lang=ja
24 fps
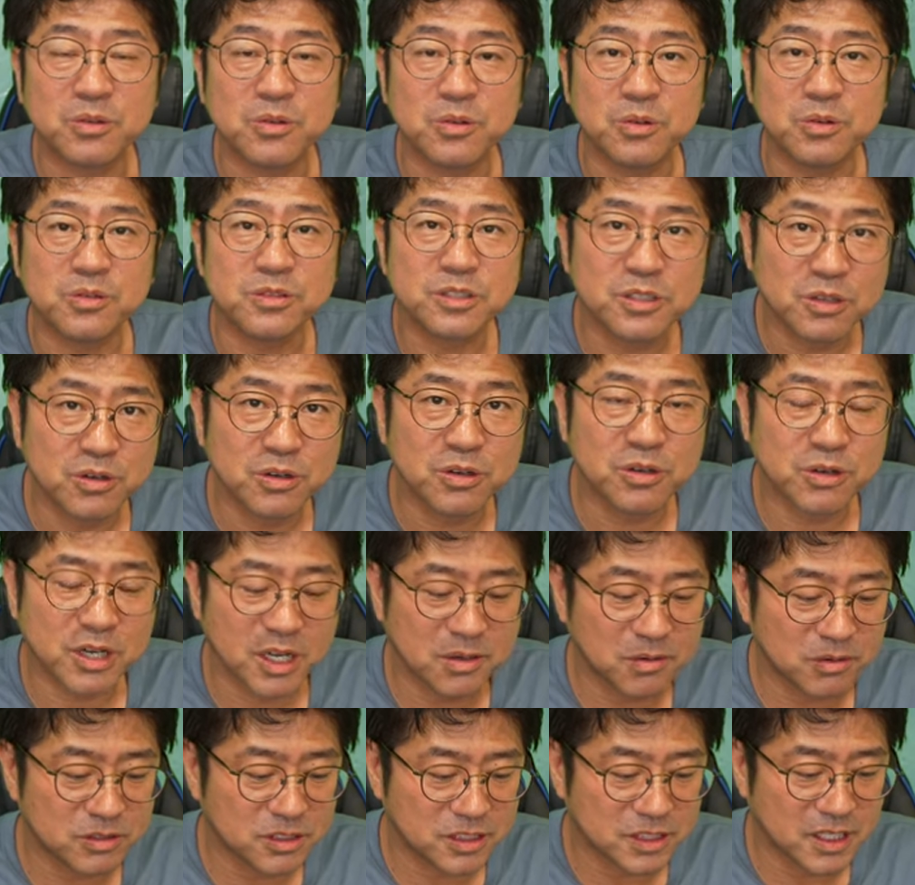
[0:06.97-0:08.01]
この鬼公表
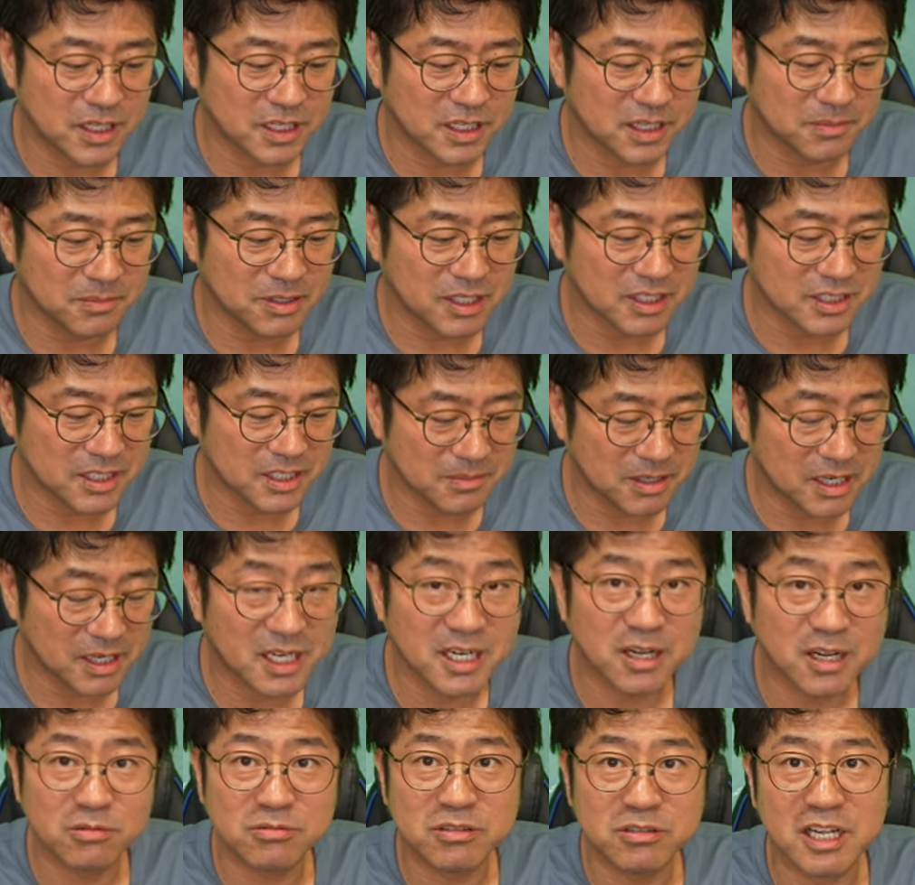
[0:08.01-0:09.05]
会おじさんが皆様
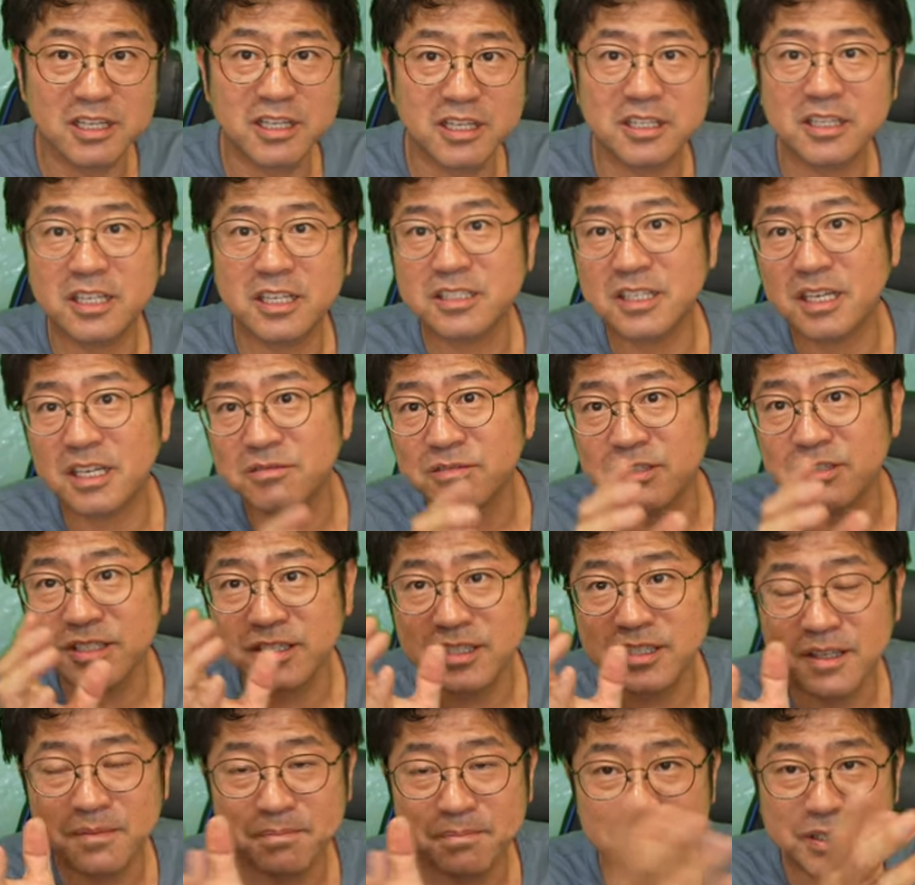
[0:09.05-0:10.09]
から送られてきた作
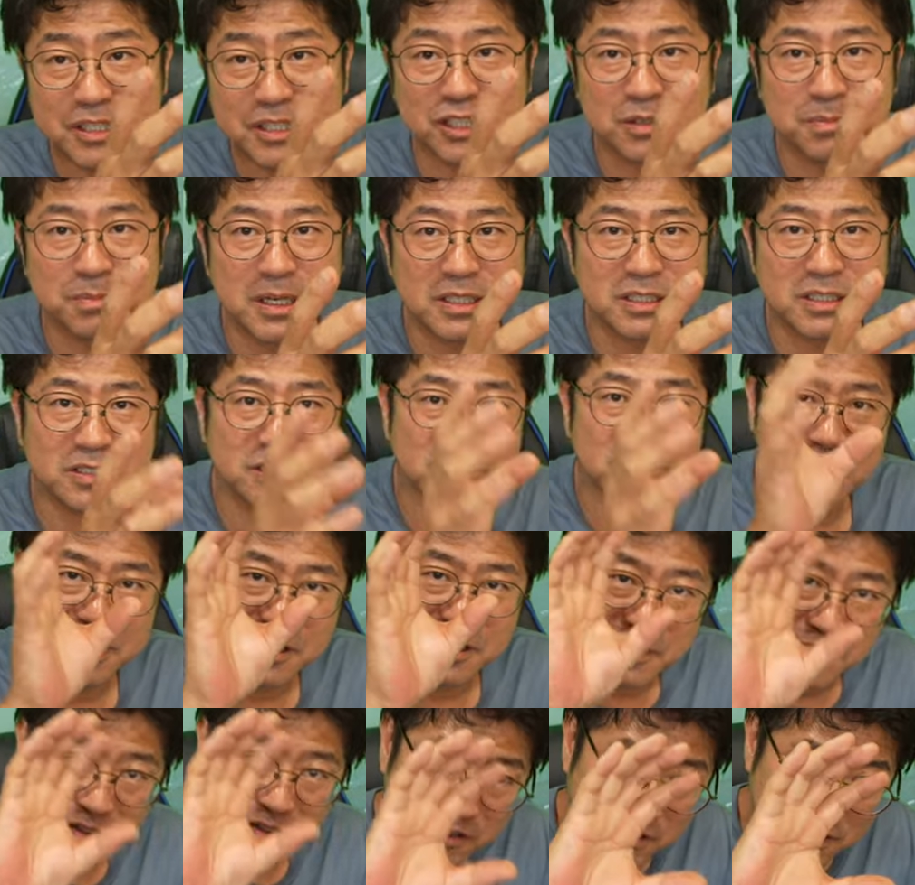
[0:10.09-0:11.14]
品にピチクパチク、
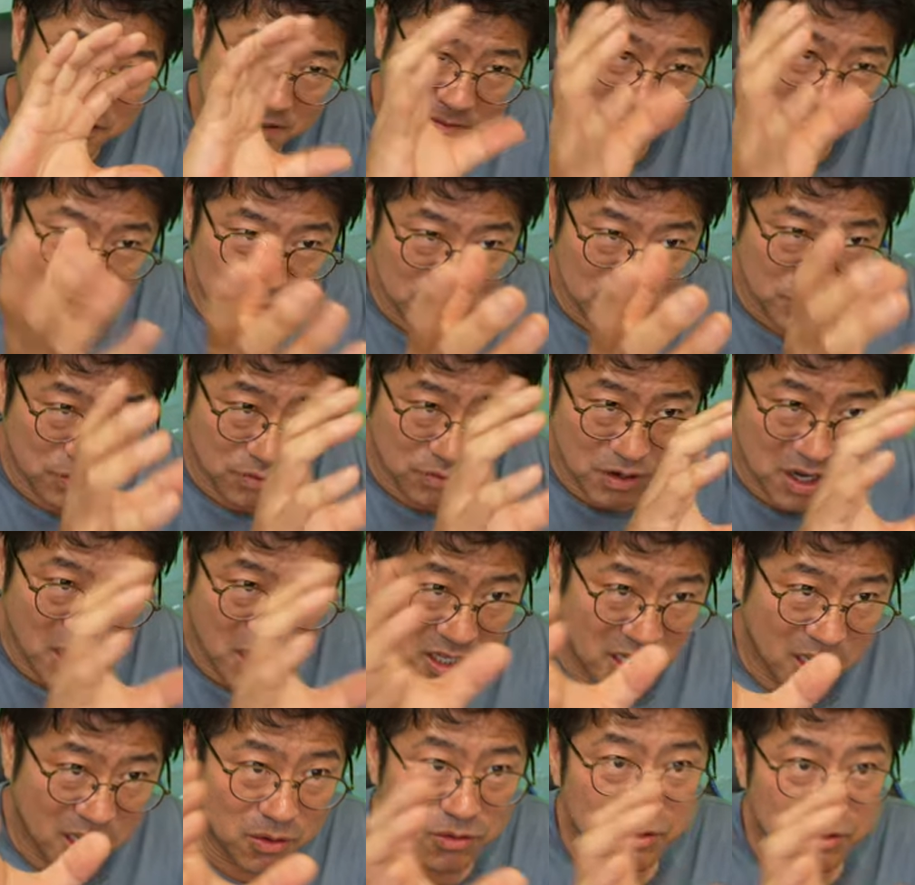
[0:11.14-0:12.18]
もうちょっとこう、
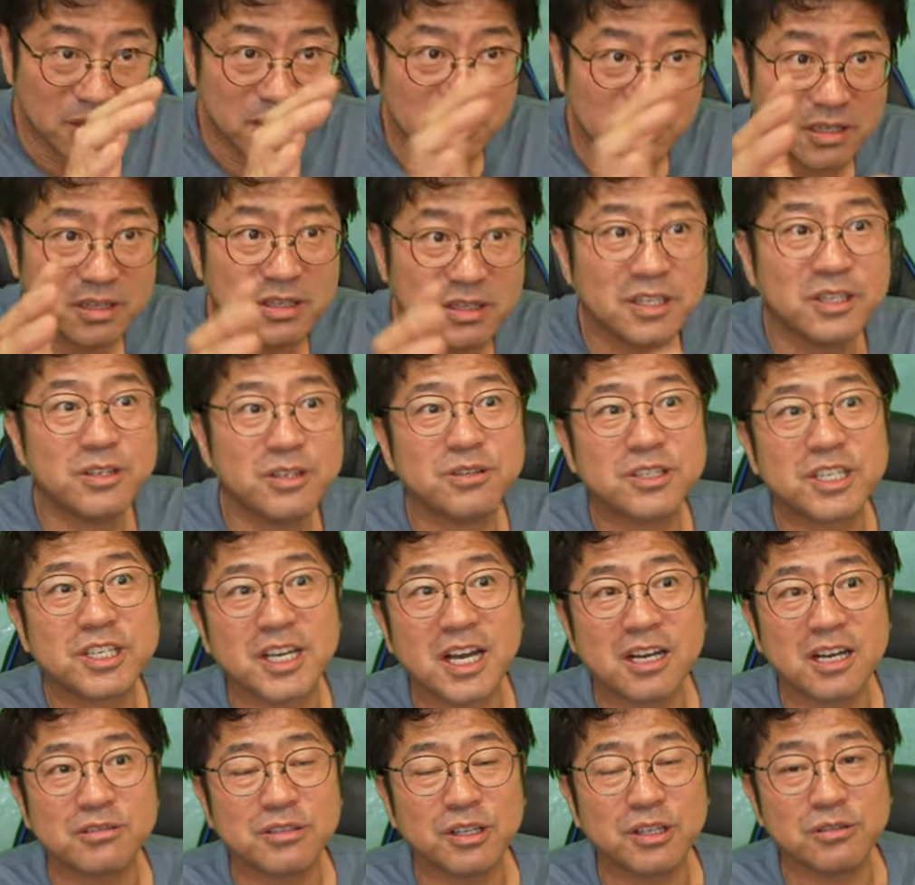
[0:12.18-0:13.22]
あだこだだっていう
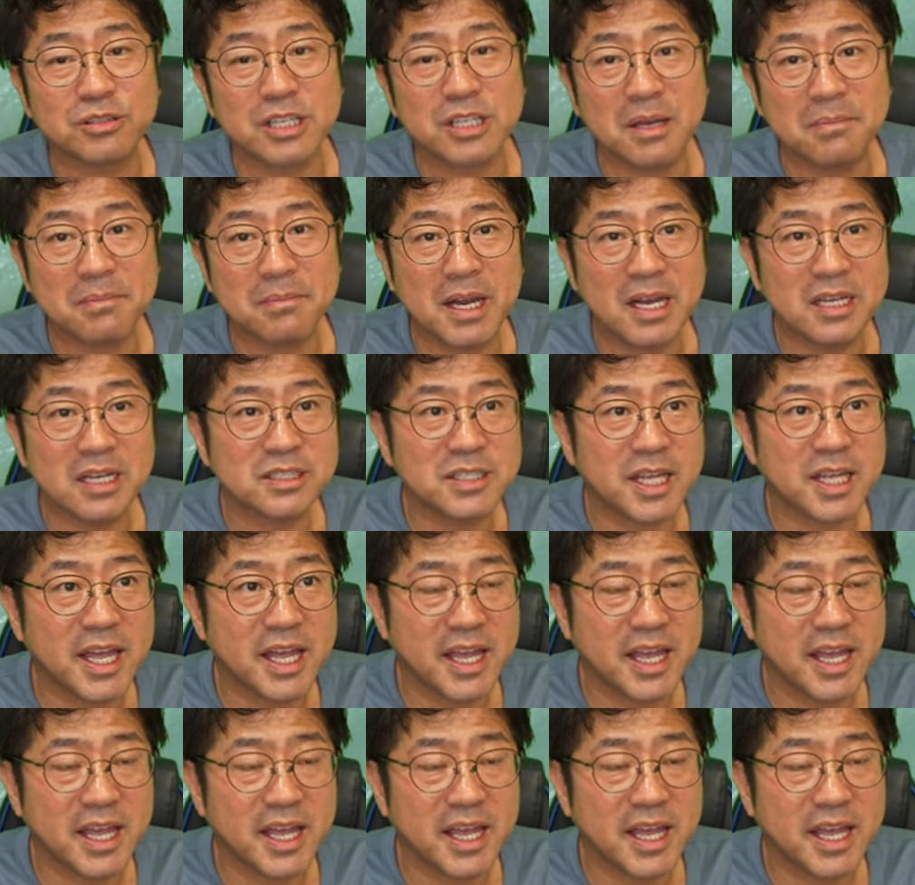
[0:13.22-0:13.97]
企画でございます。